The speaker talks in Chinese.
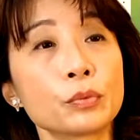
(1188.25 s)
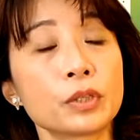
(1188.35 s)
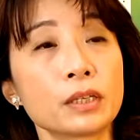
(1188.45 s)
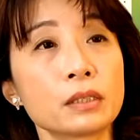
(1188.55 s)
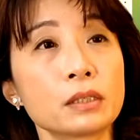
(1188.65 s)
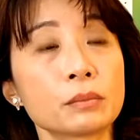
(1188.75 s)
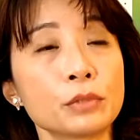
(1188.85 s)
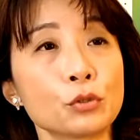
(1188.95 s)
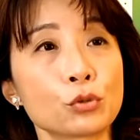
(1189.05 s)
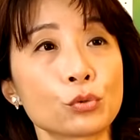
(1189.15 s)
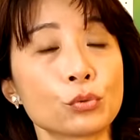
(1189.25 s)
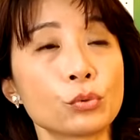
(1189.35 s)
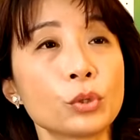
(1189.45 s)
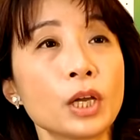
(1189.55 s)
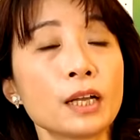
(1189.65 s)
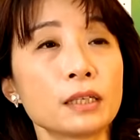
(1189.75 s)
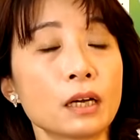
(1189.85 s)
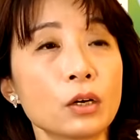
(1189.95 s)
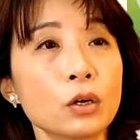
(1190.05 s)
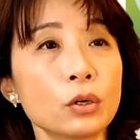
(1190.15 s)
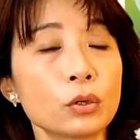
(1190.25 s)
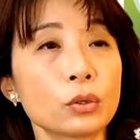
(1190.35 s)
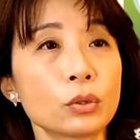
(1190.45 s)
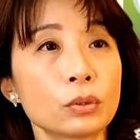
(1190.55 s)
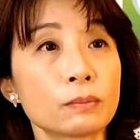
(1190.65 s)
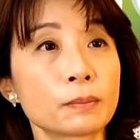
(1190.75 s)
部担任一个秘书，然后要跑国